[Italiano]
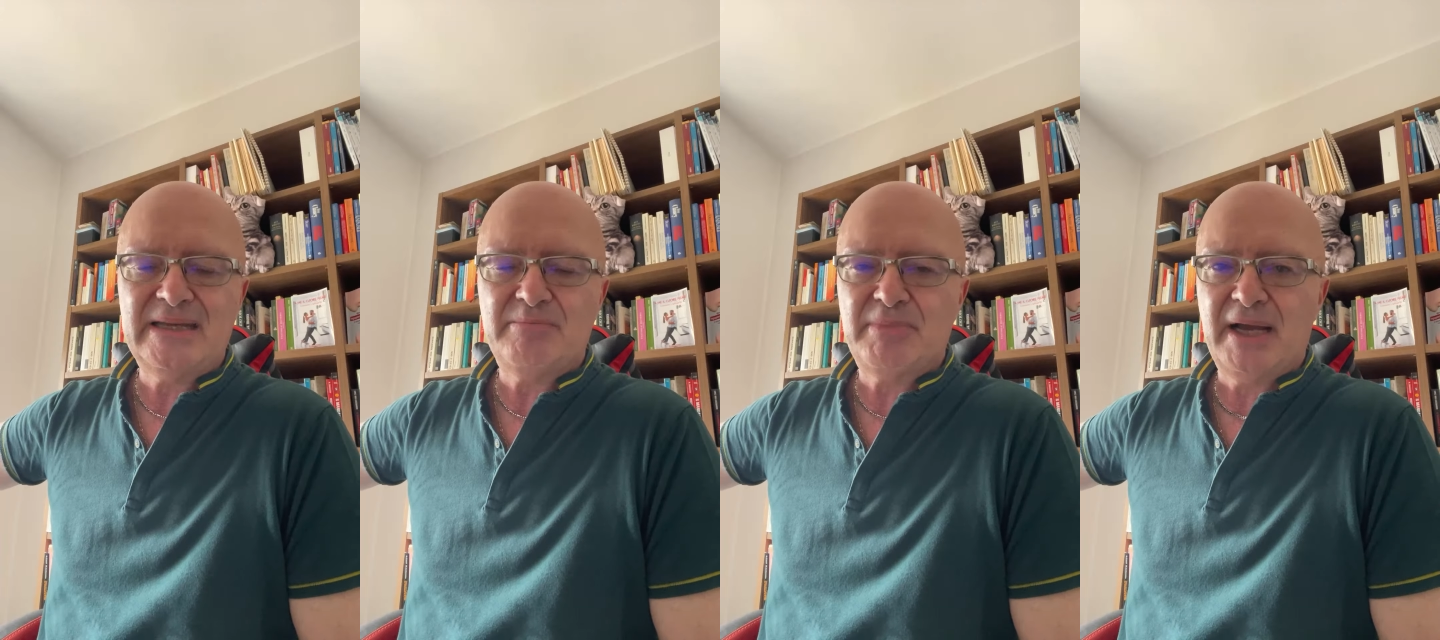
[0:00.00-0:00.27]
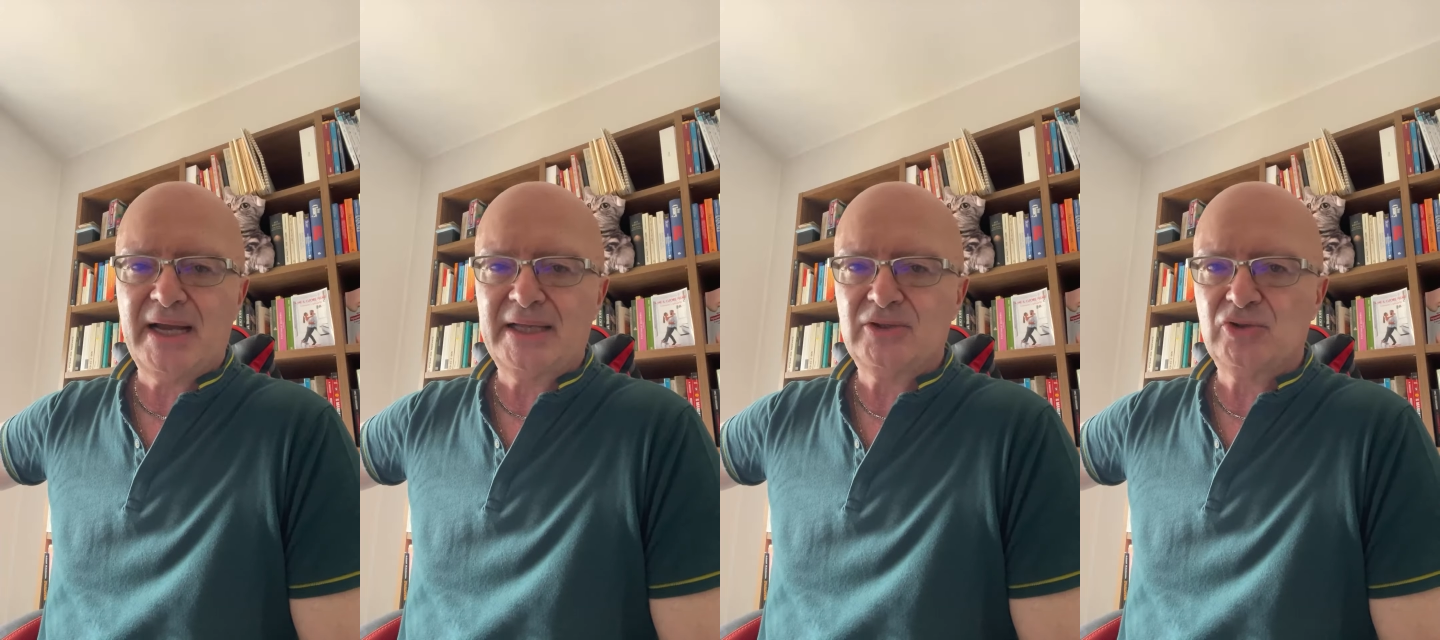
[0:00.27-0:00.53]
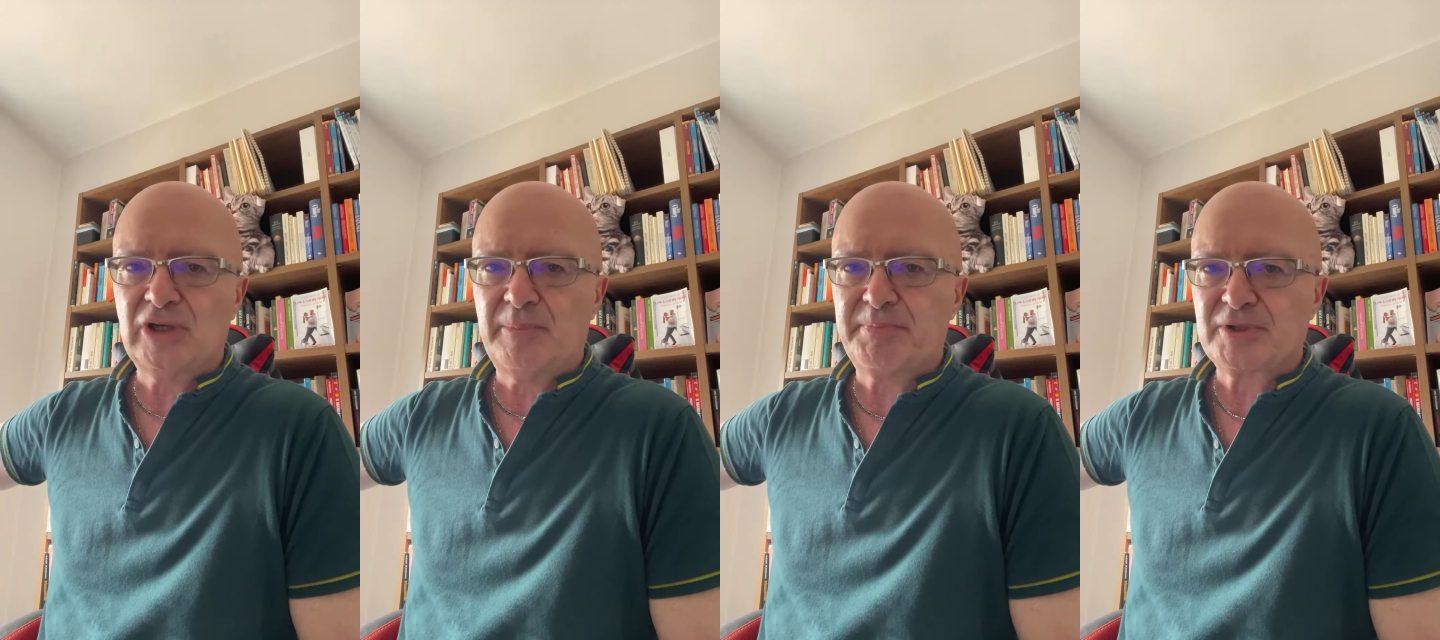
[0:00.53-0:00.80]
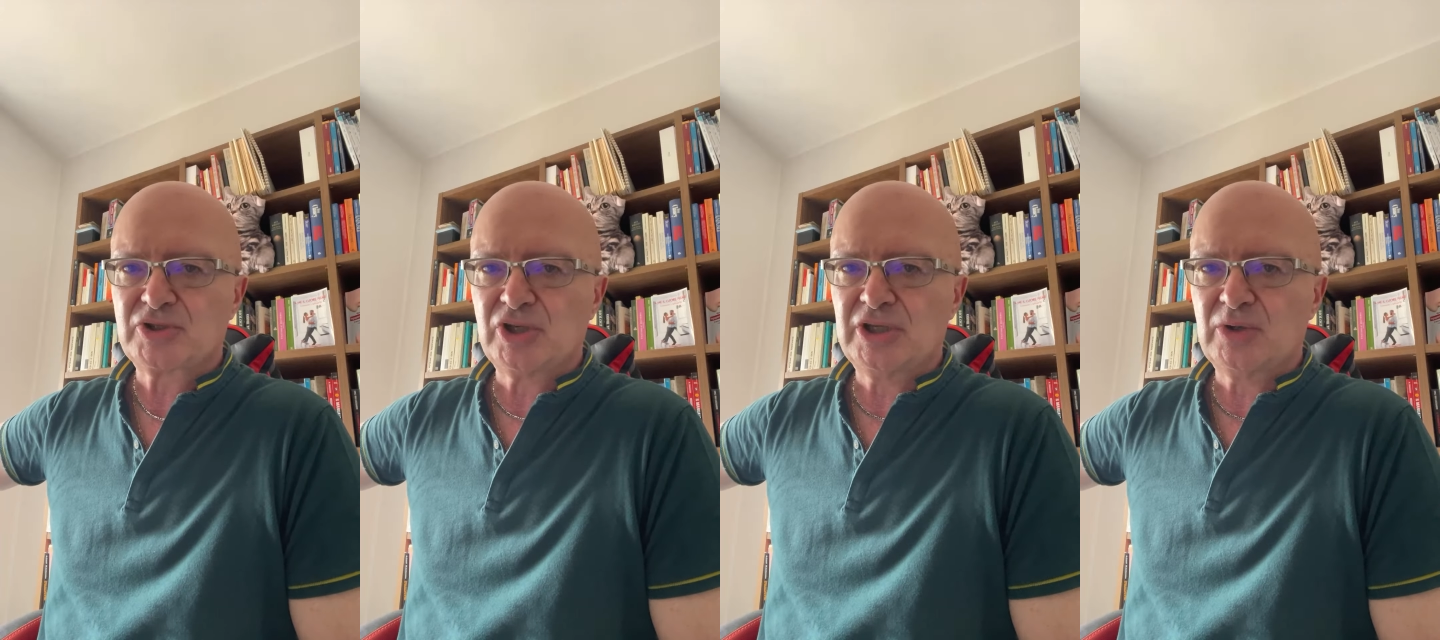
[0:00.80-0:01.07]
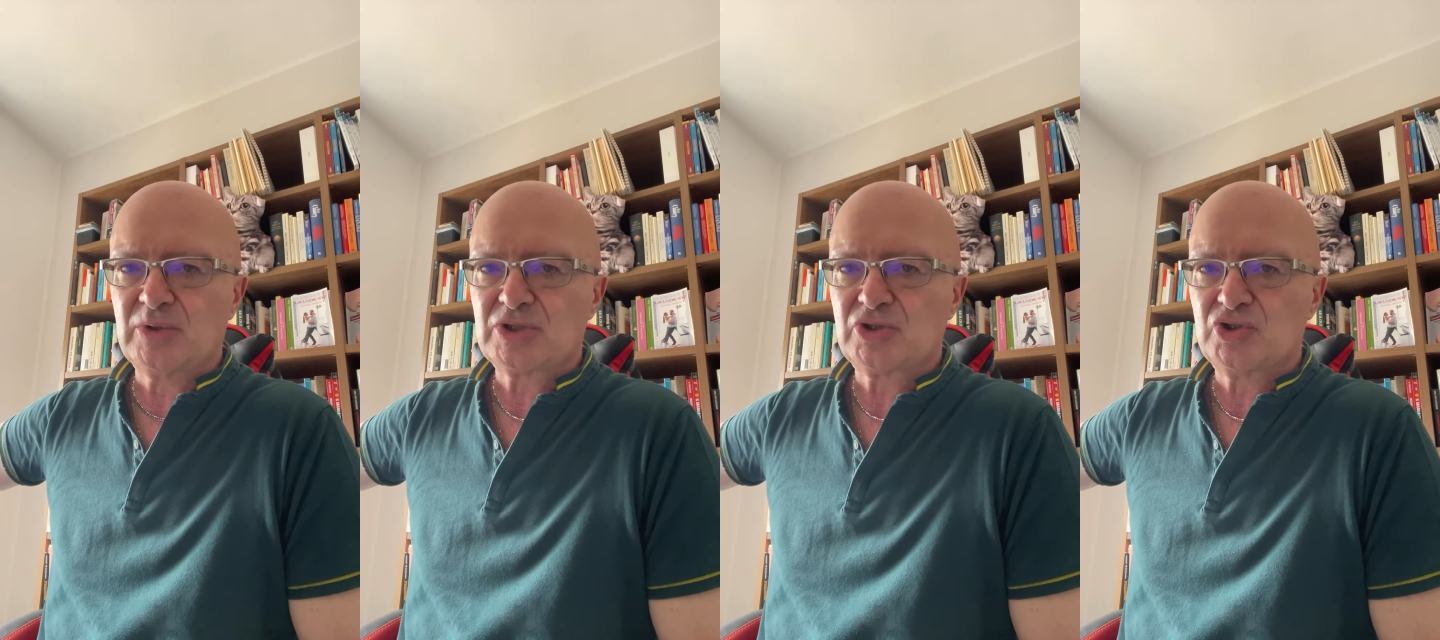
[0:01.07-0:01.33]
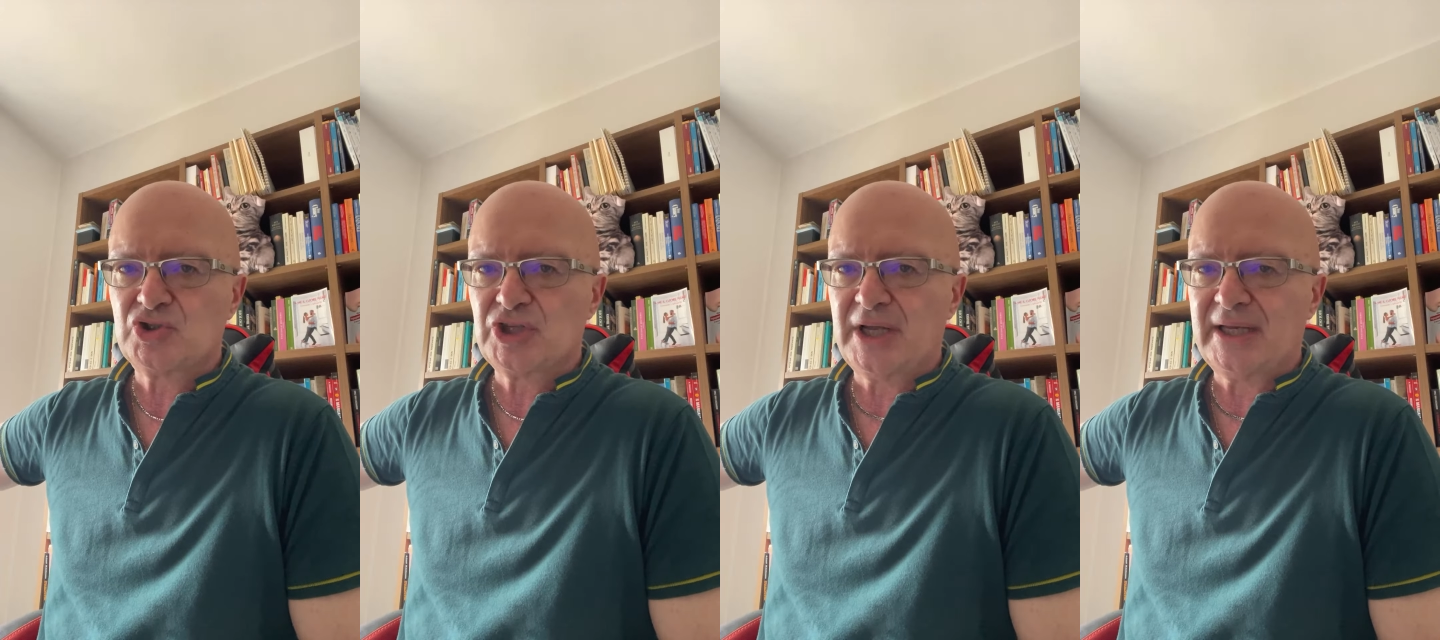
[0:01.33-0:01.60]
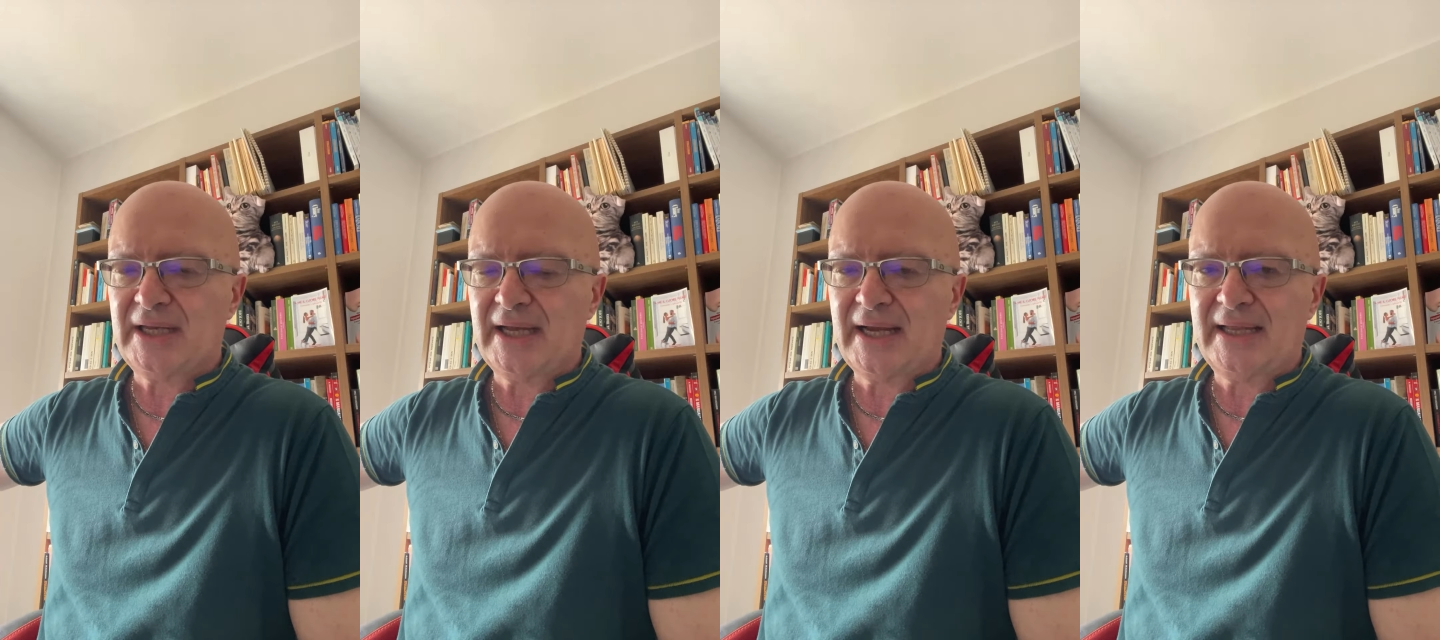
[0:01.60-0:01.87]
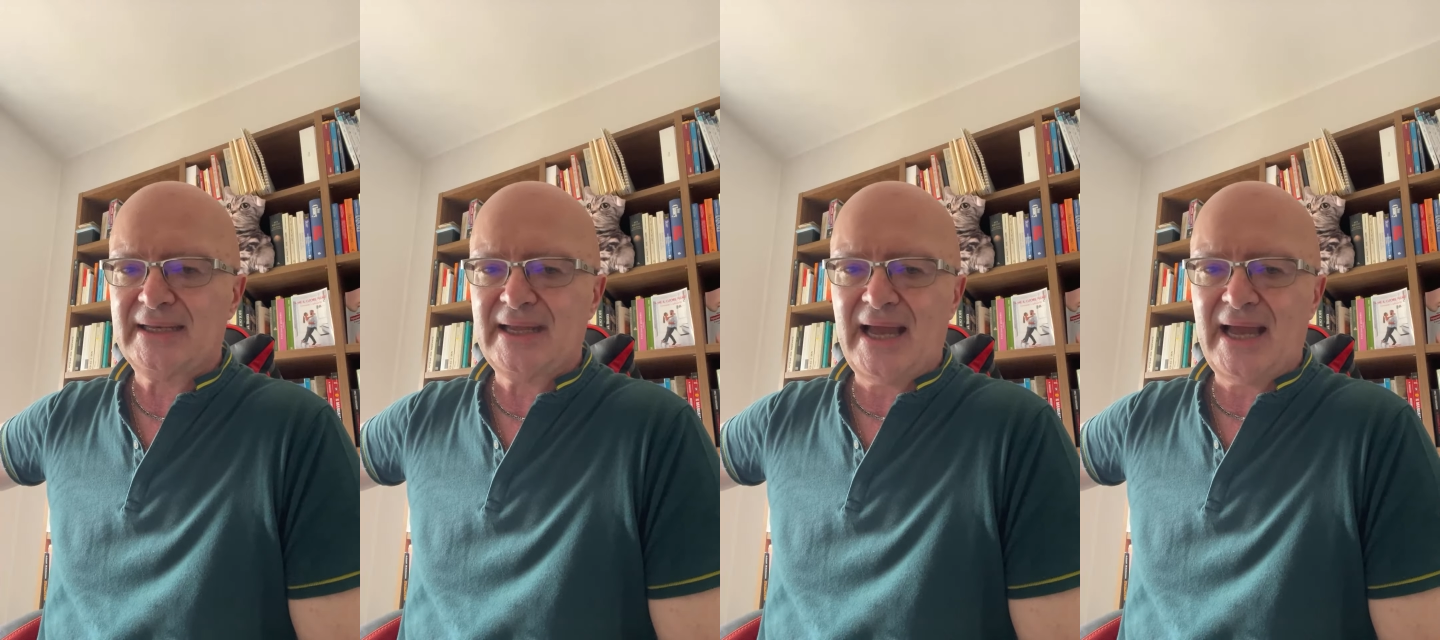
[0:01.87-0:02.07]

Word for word: liberi di una persona di questo genere,